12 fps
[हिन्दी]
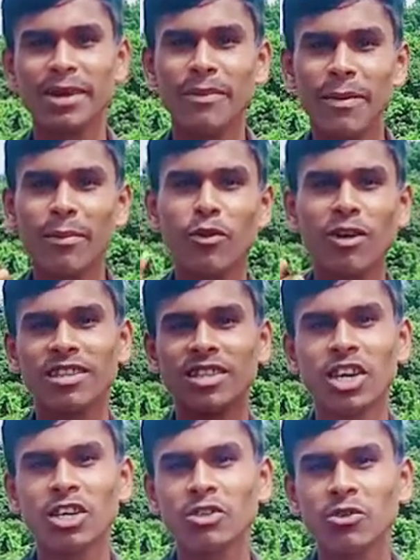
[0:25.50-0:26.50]
मैं पूरा
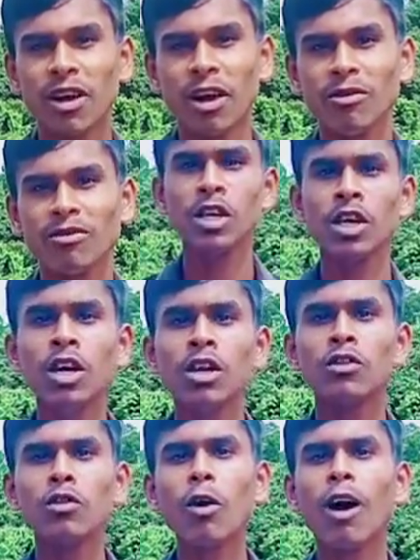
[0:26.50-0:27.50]
थक चुका हूँ
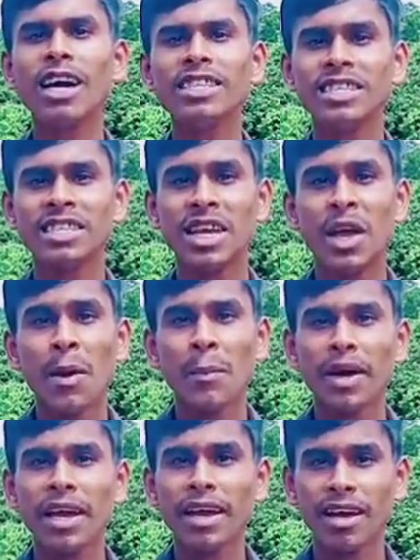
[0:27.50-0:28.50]
तो गाइस
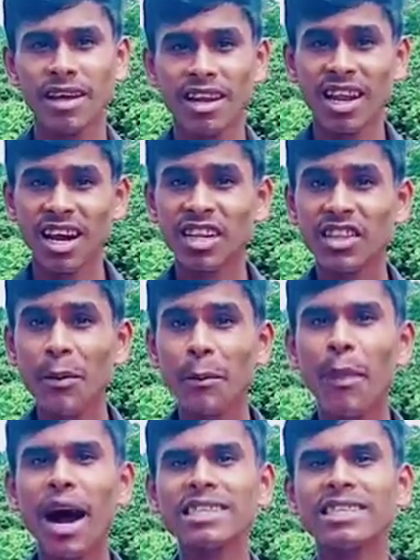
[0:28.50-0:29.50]
मैं लगातार
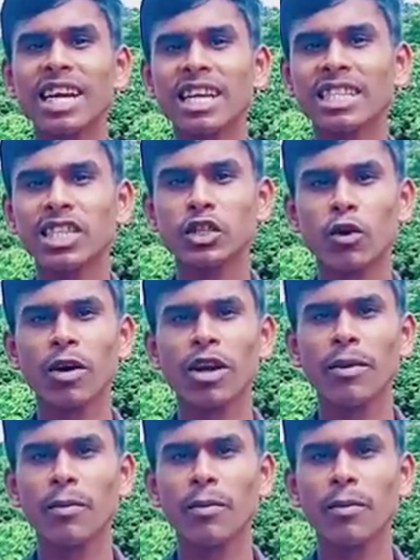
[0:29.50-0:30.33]
पाँच साल से जो है